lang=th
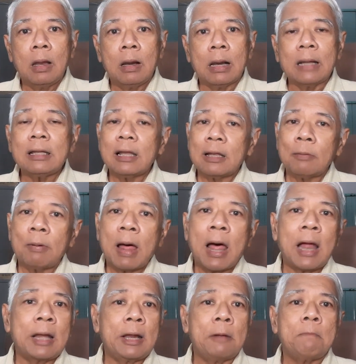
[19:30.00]
รัฐสภา
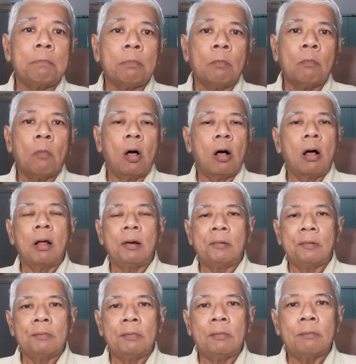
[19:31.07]
เนี่ยพอ
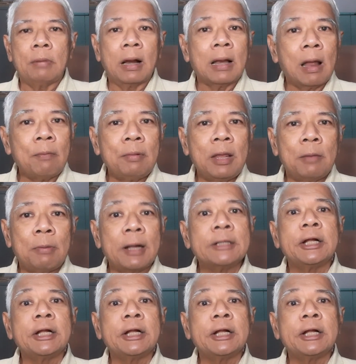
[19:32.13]
ประธานาธิบดีไป